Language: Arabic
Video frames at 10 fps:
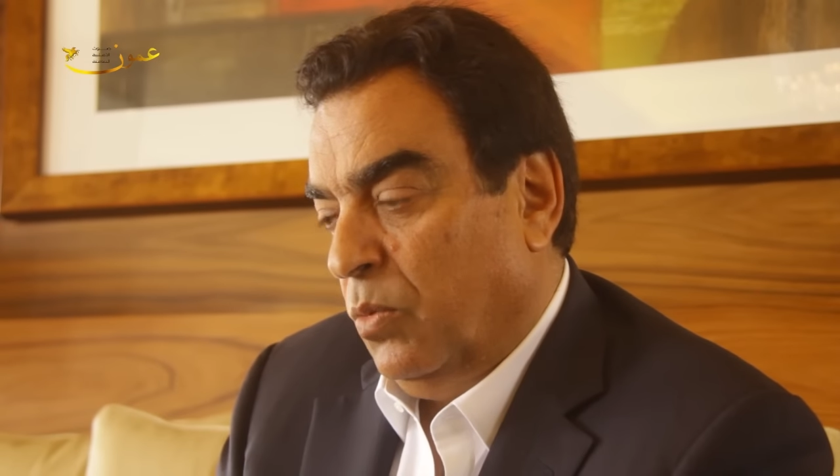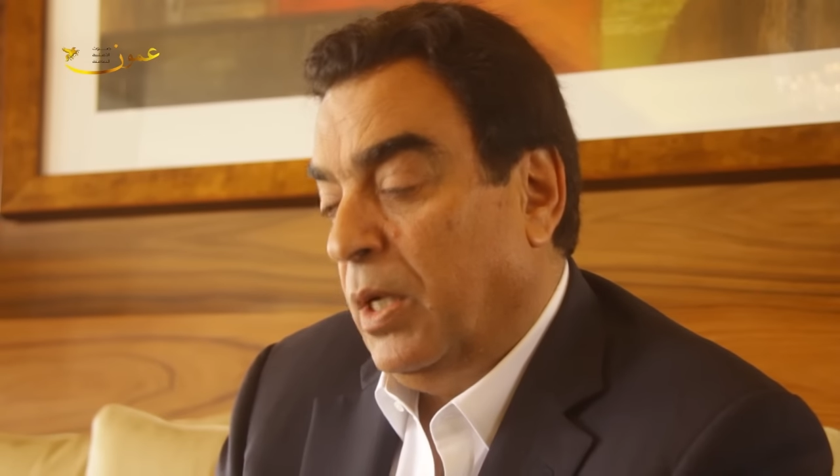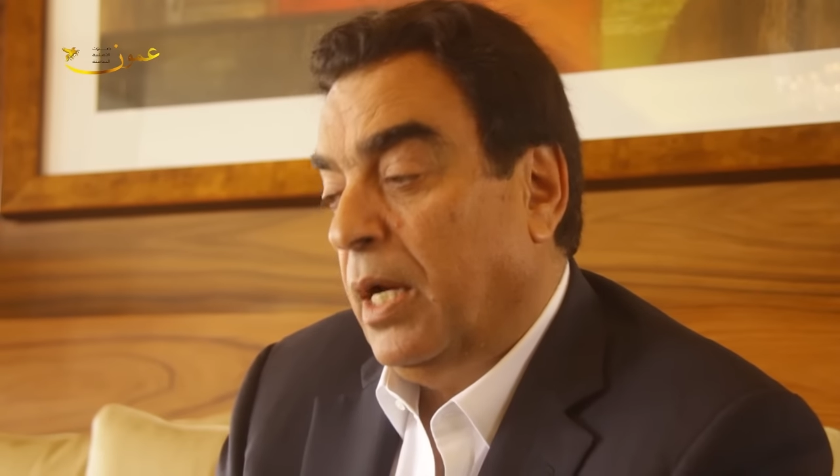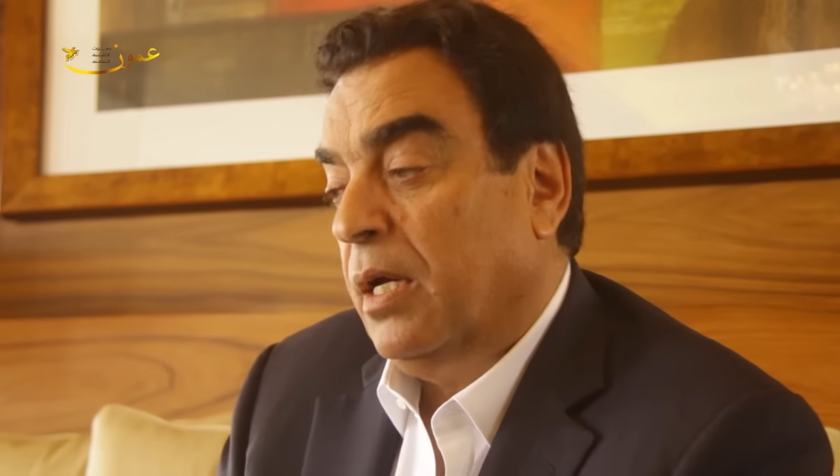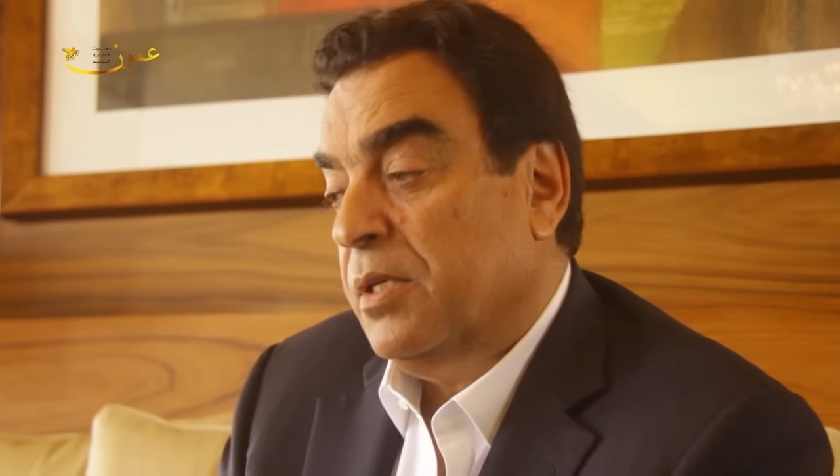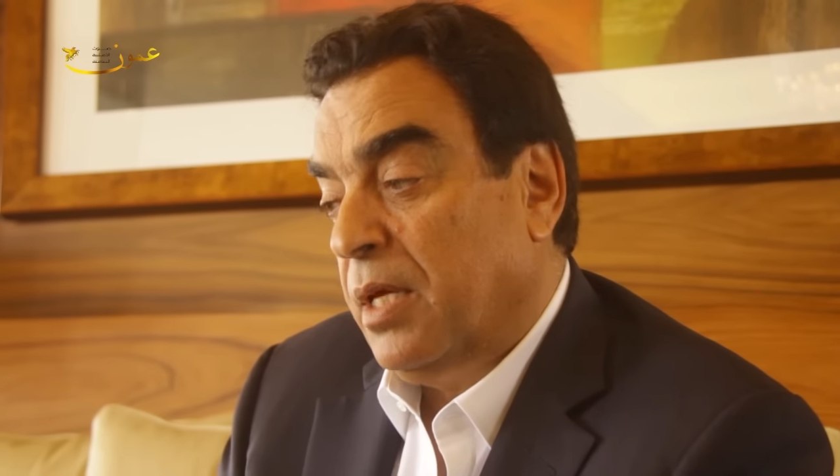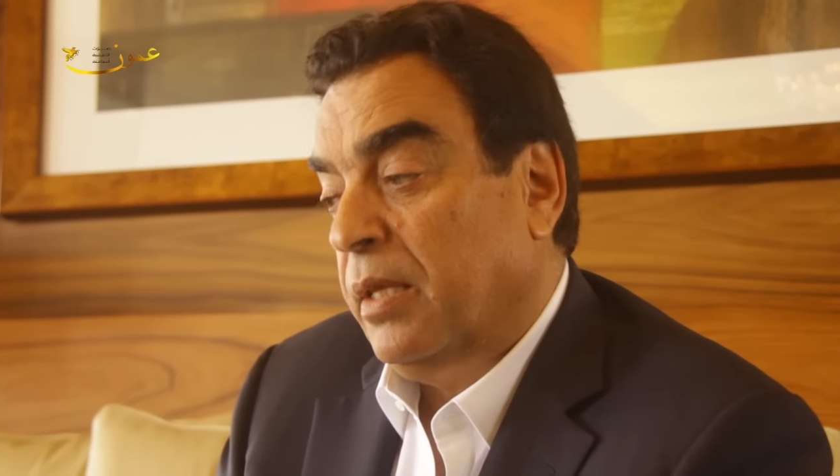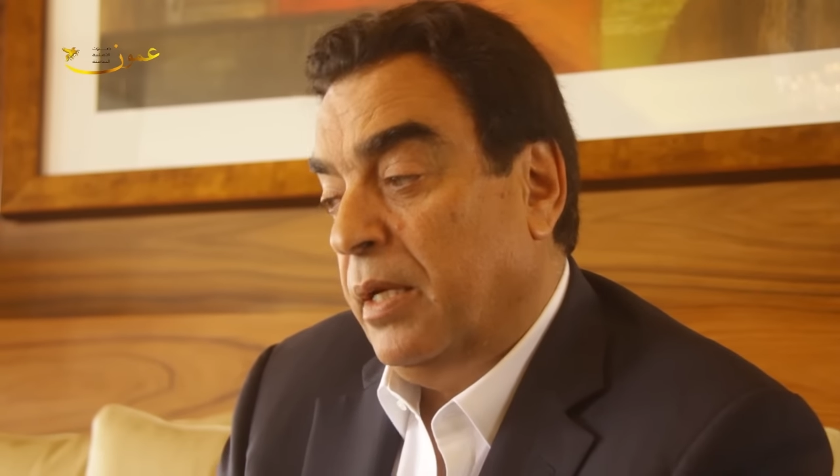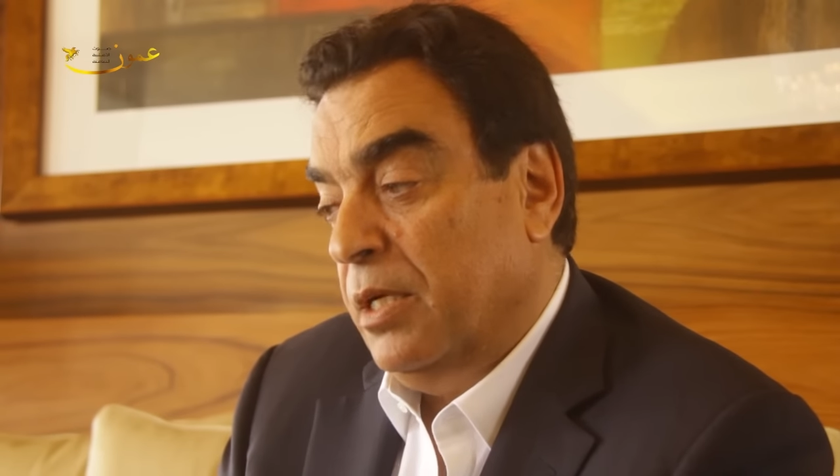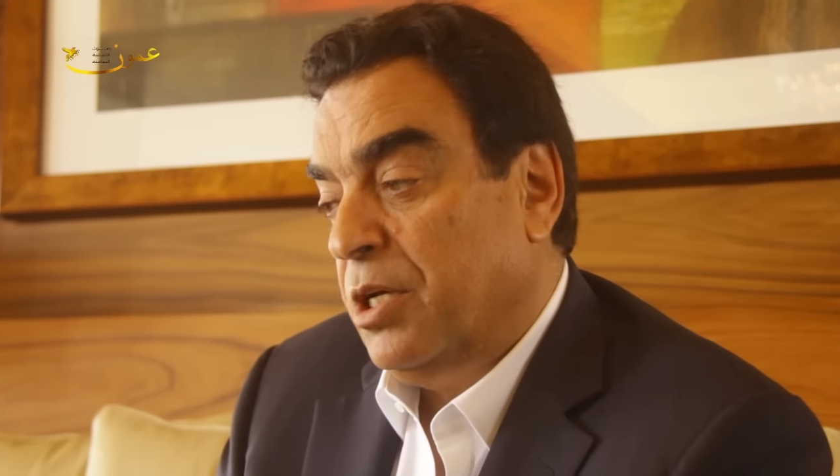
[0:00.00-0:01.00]
ولاقت
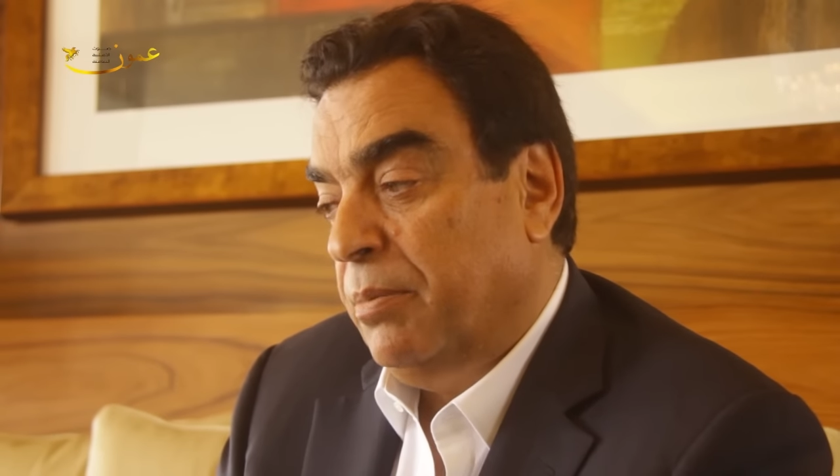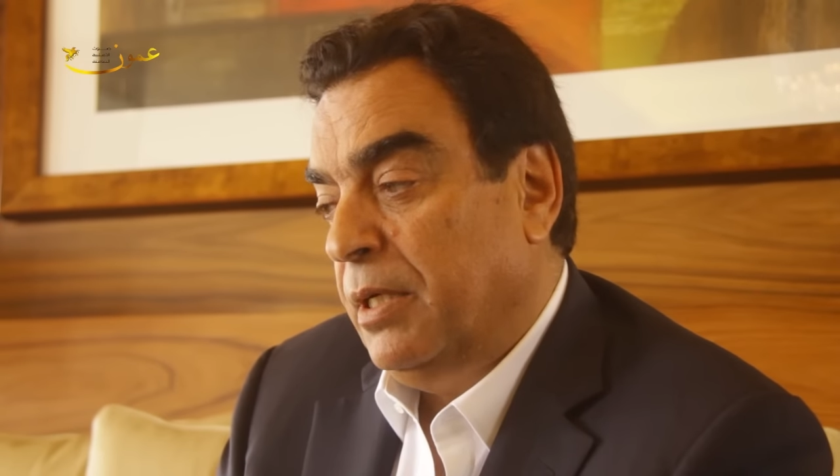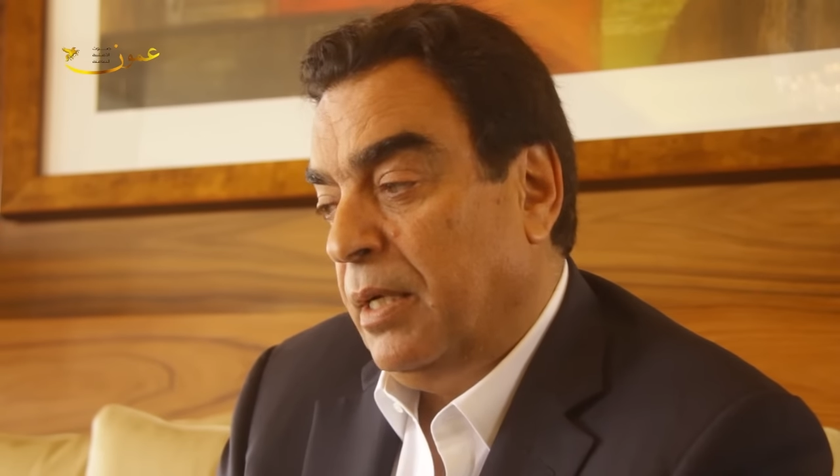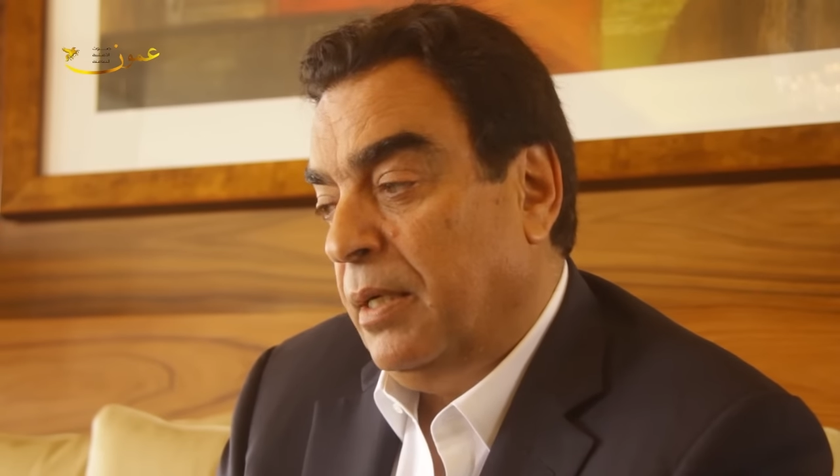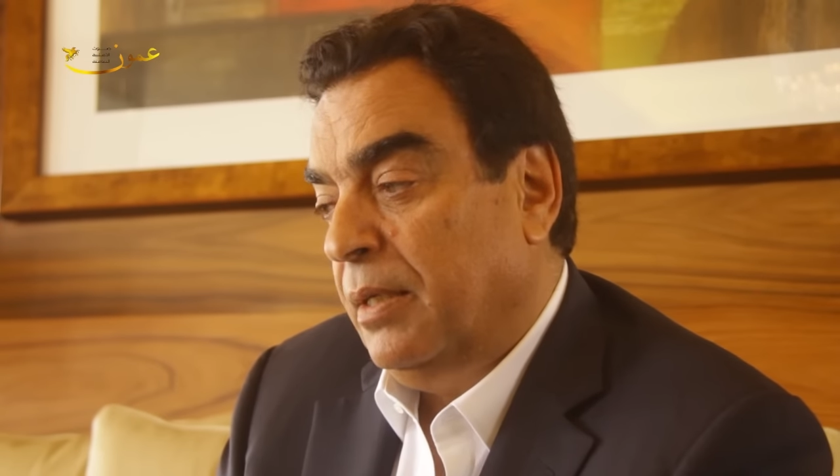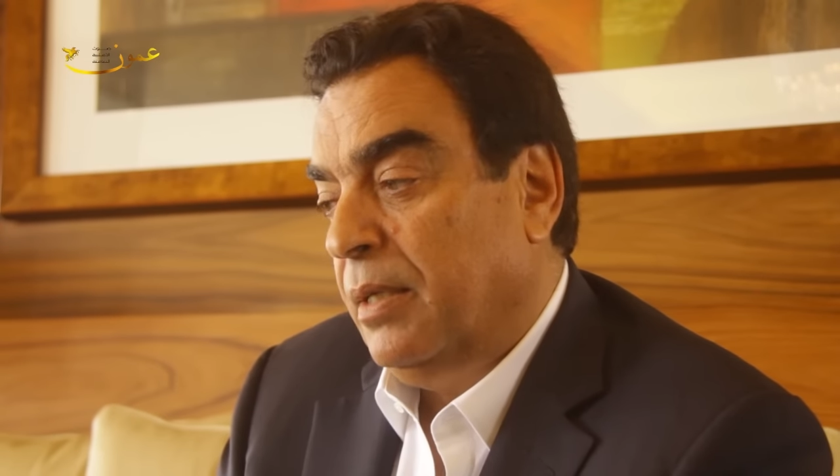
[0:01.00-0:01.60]
صدى إيجابيا